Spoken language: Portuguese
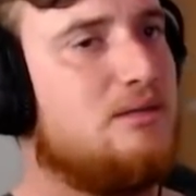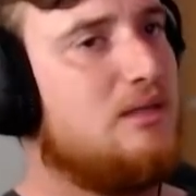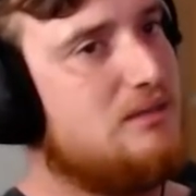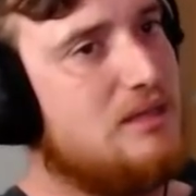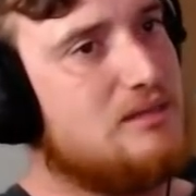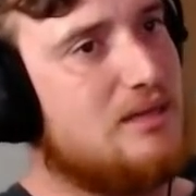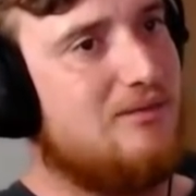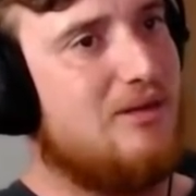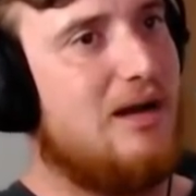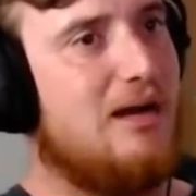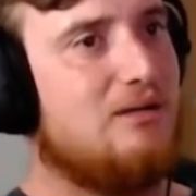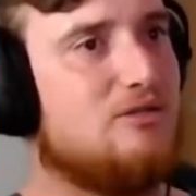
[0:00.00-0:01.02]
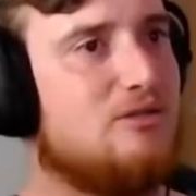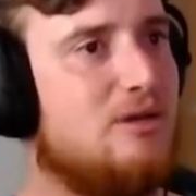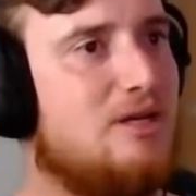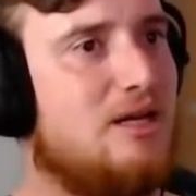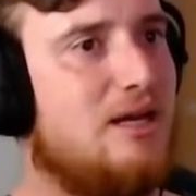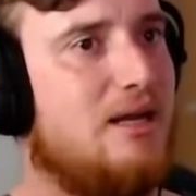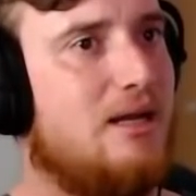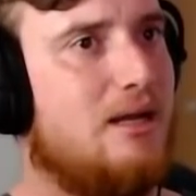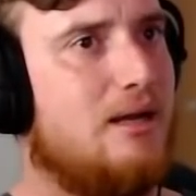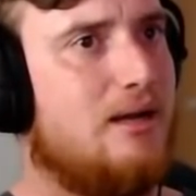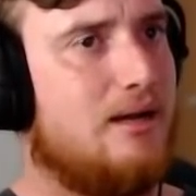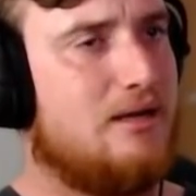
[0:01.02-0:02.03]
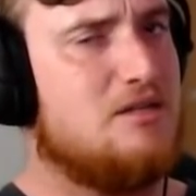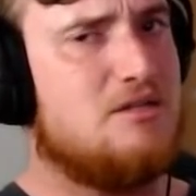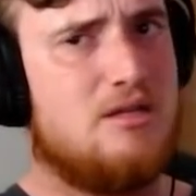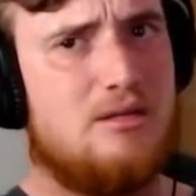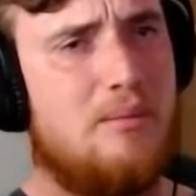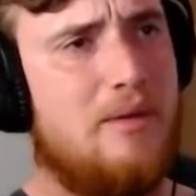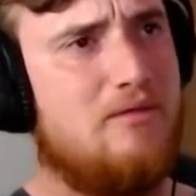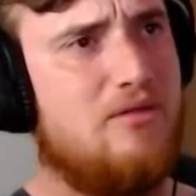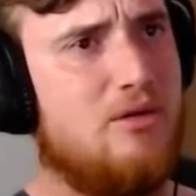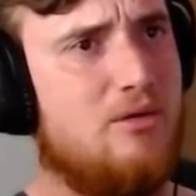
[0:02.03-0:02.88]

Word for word: 600 cavalos, é, acredita também é